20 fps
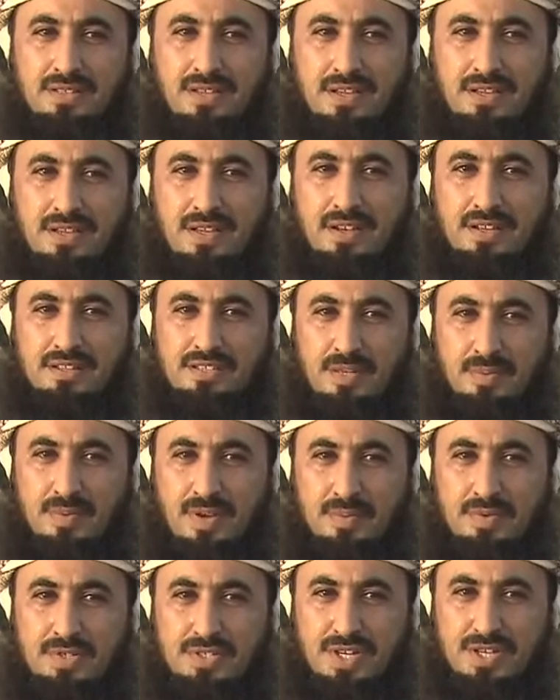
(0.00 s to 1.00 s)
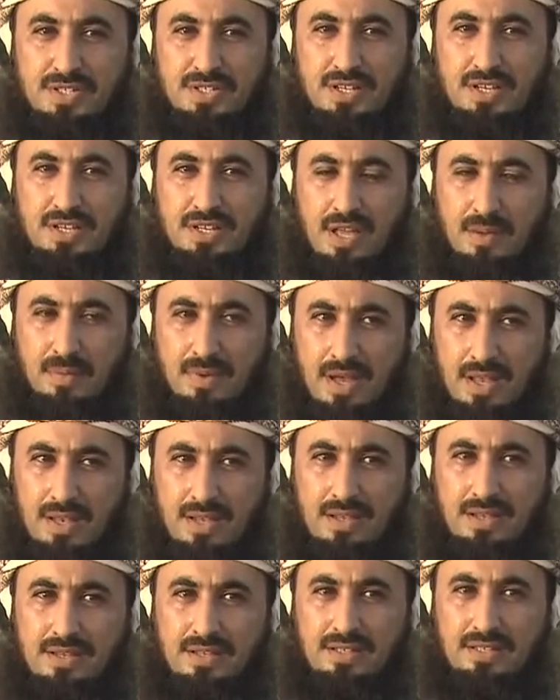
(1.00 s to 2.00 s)
تغيرت تماما شخصية جمال
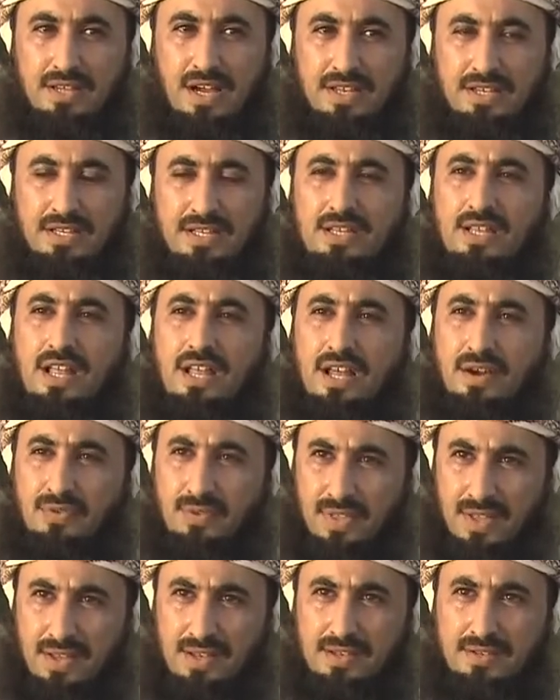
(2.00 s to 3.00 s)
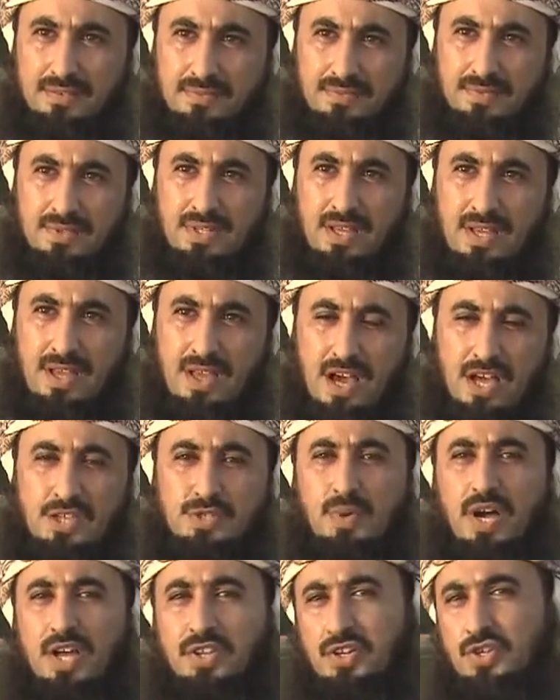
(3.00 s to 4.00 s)
يعني إلى الأفضل
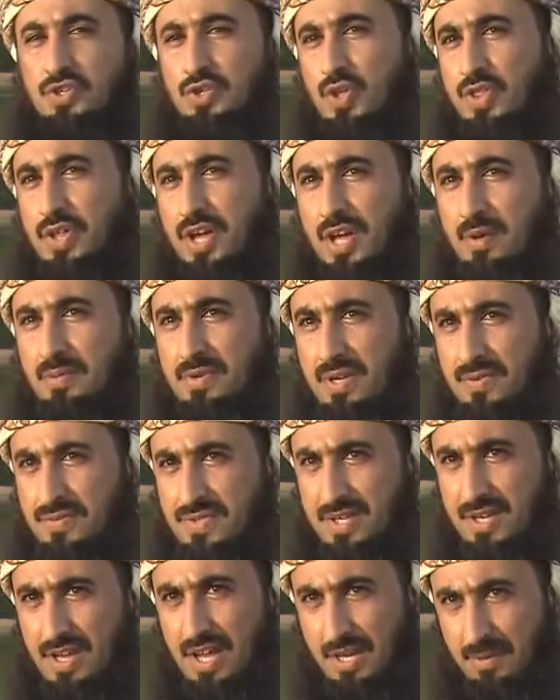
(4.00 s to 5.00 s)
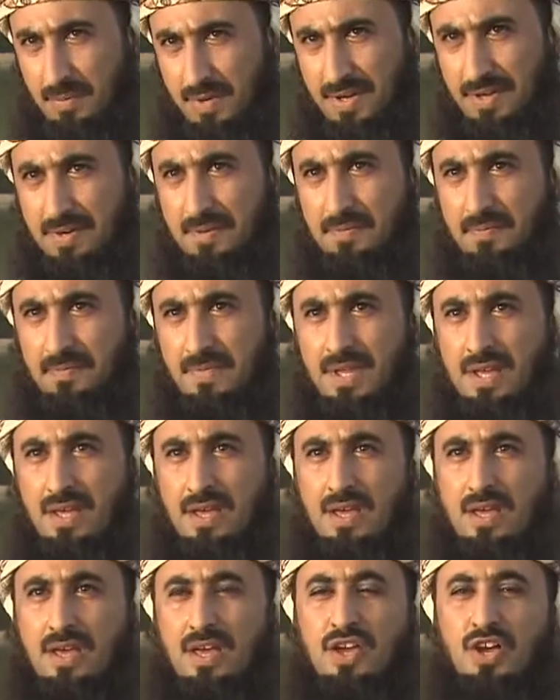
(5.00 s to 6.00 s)
أصبحت عنده ثقة بنفسه أكبر
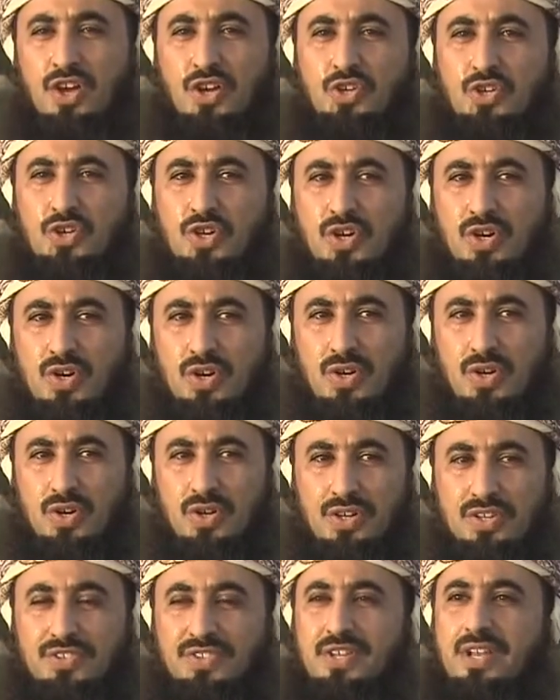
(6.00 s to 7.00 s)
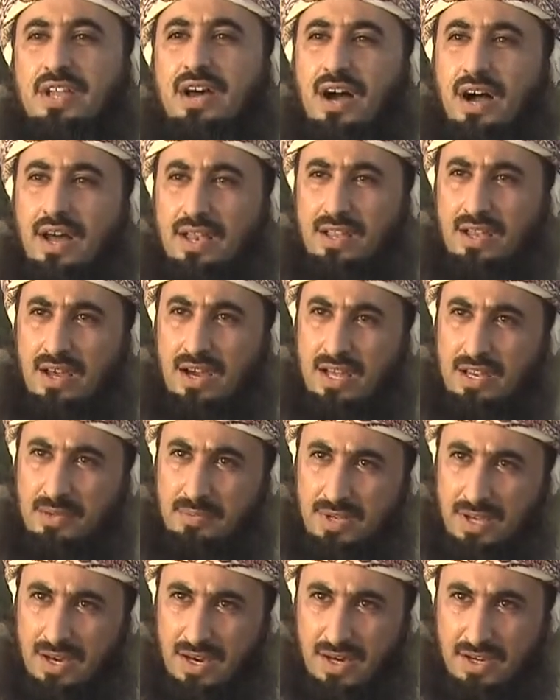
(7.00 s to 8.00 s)
عنده اطلاع على العالم
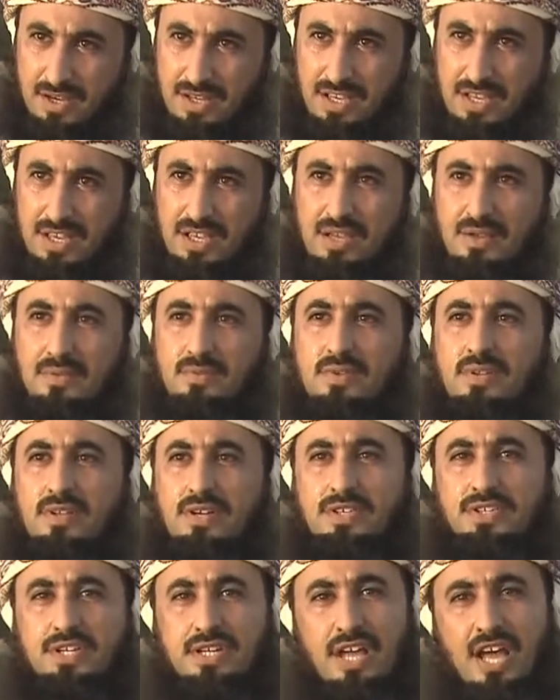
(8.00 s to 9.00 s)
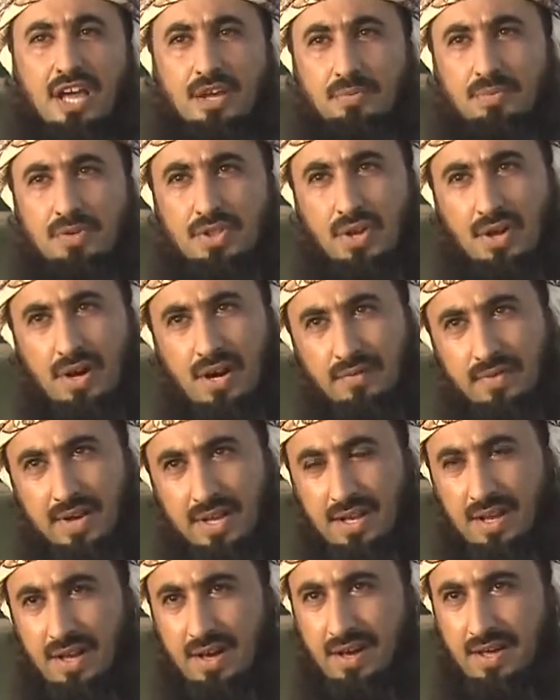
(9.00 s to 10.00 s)
الخارجي الاحتكاك
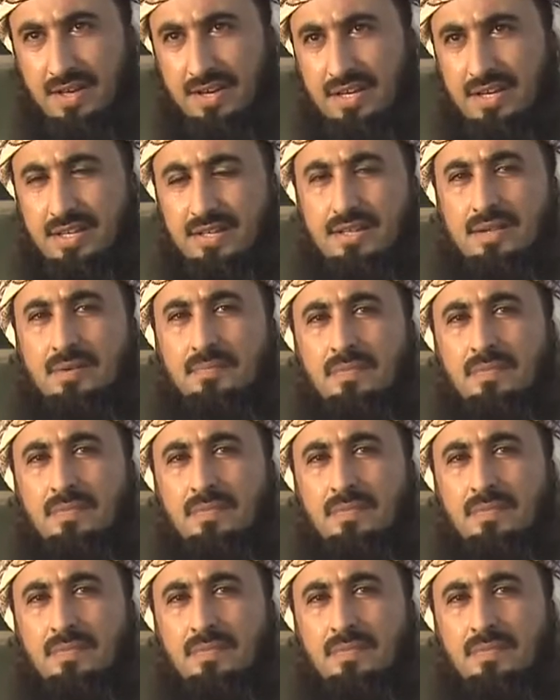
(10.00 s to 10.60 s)
بثقافات الآخرين